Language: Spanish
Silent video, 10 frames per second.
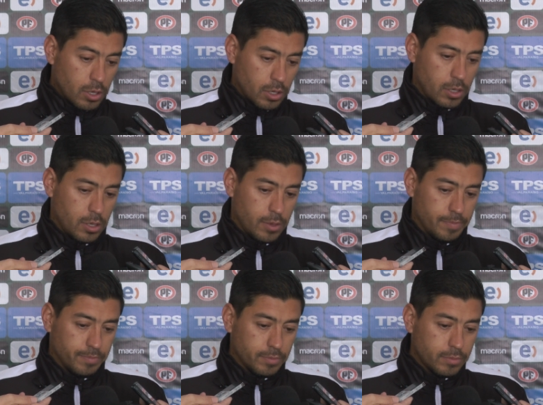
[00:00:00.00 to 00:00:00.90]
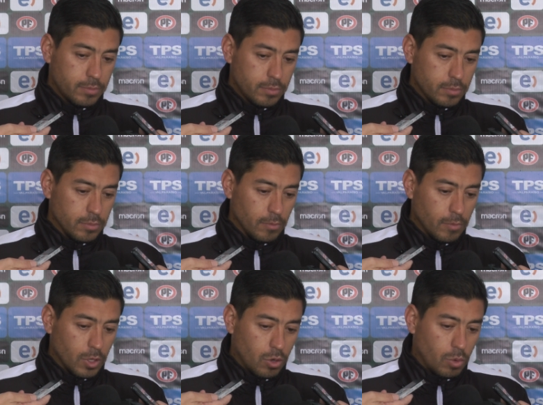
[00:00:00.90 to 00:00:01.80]
eh,
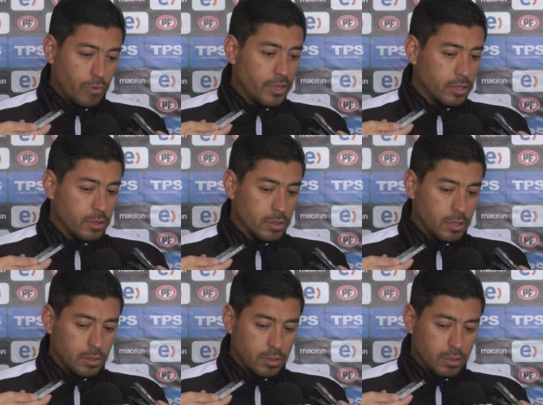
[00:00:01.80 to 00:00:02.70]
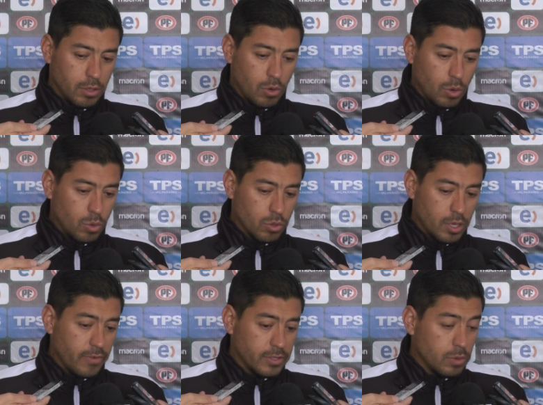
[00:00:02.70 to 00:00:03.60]
como bien dijo alguno de
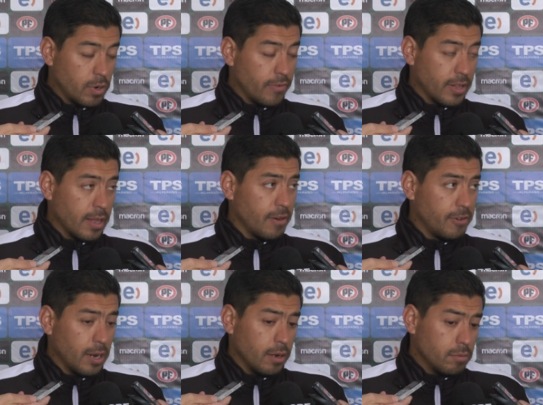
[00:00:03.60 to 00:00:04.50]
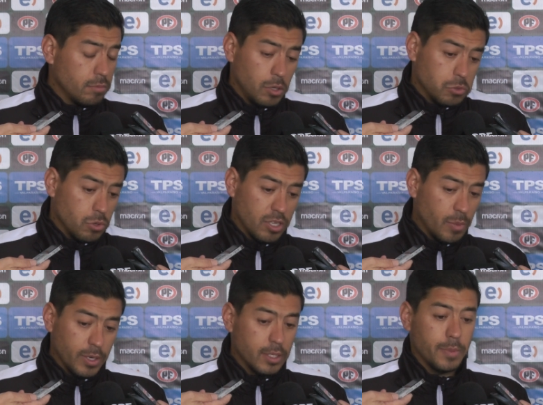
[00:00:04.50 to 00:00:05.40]
ustedes, va a ser una verdadera final y nosotros la
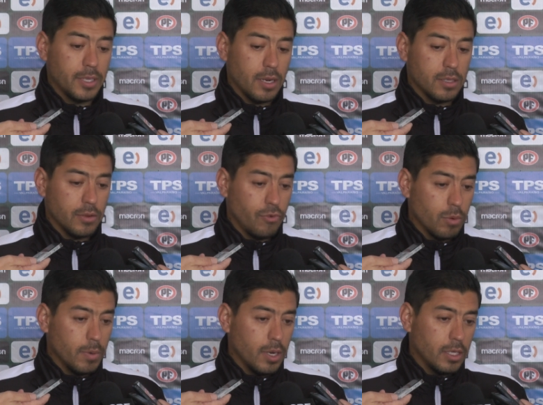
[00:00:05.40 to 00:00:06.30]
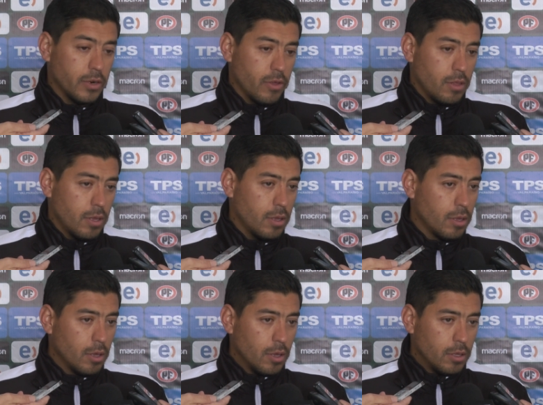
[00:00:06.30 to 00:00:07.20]
tenemos que interpretar de esa forma, a través de,
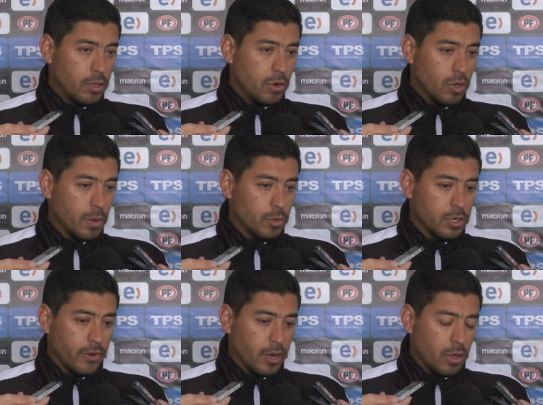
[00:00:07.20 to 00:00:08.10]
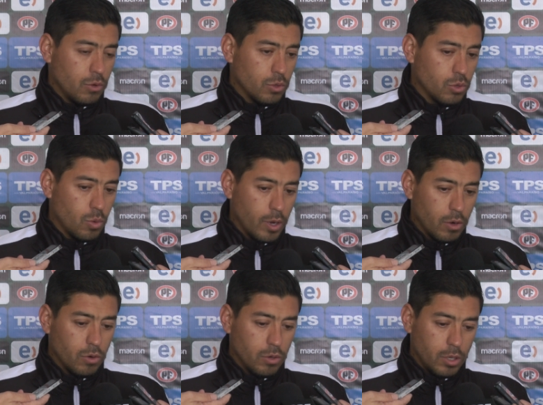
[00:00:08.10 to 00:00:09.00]
lo que hemos trabajado, de nuestro
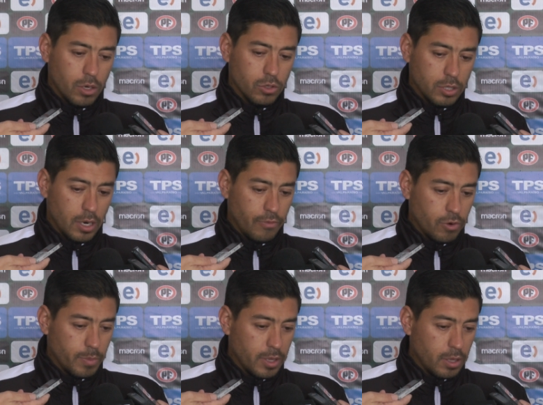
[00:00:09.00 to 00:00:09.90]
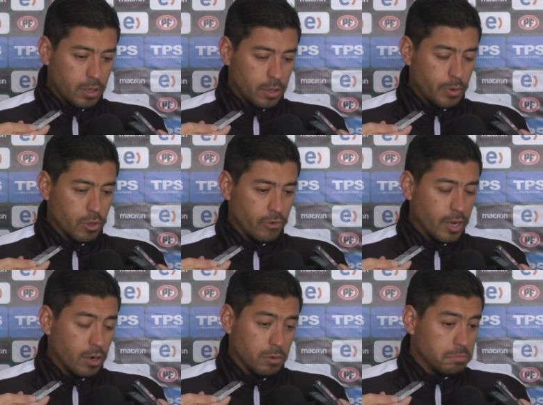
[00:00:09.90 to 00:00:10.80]
juego y encontrar la forma de, poder
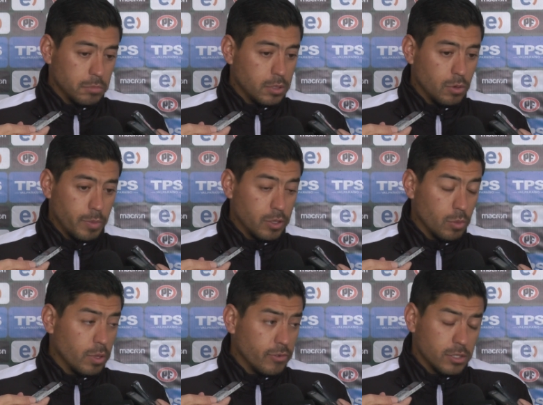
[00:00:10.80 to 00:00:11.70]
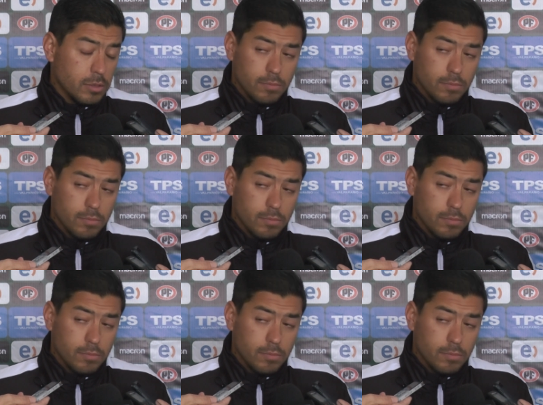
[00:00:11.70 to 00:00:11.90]
doblegarlo. Es un partido muy difícil.